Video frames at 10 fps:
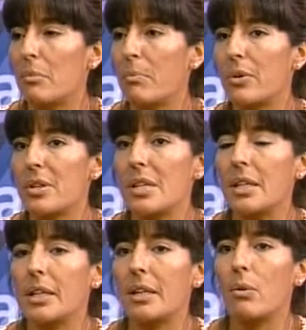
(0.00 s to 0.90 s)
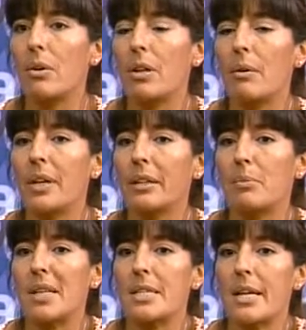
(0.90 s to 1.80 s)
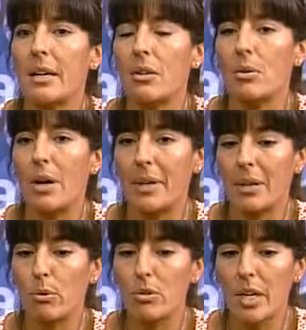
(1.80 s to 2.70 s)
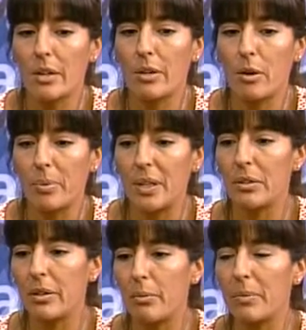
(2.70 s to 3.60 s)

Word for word: te puedo decir que luego de haber expresado o haber escuchado la opinión de los